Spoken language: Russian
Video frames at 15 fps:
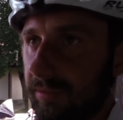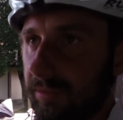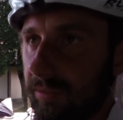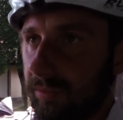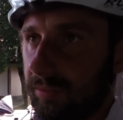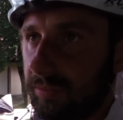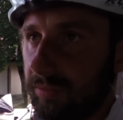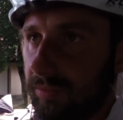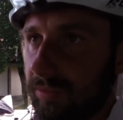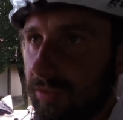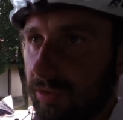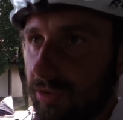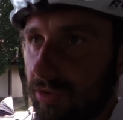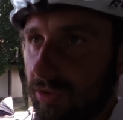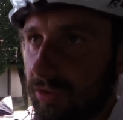ну,
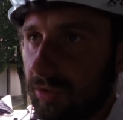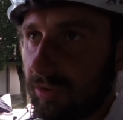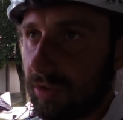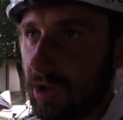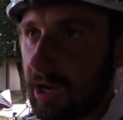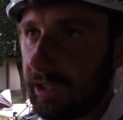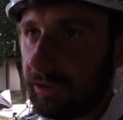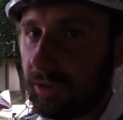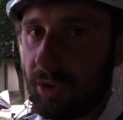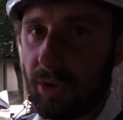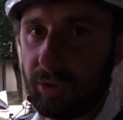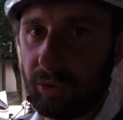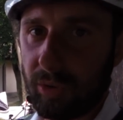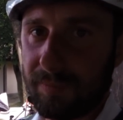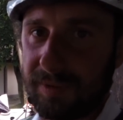от
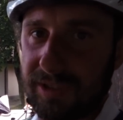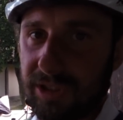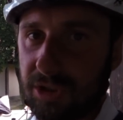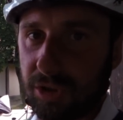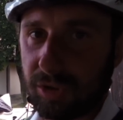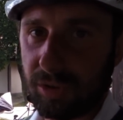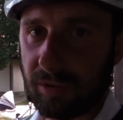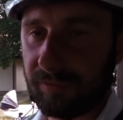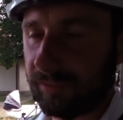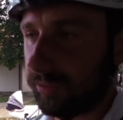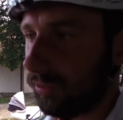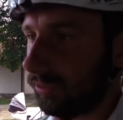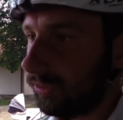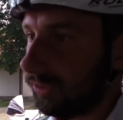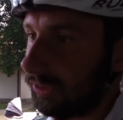3 до 5 часов.
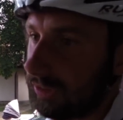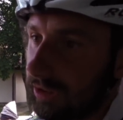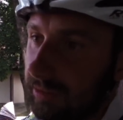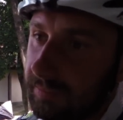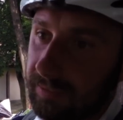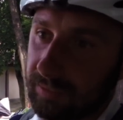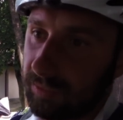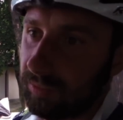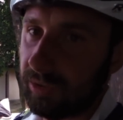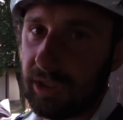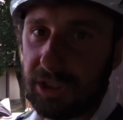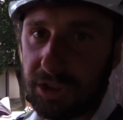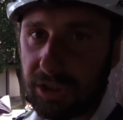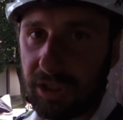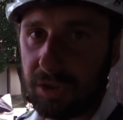То есть, как бы, ну,
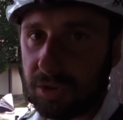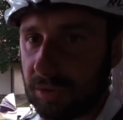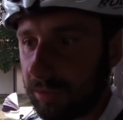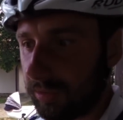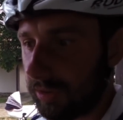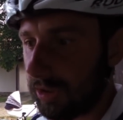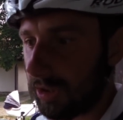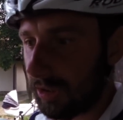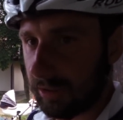я считаю, что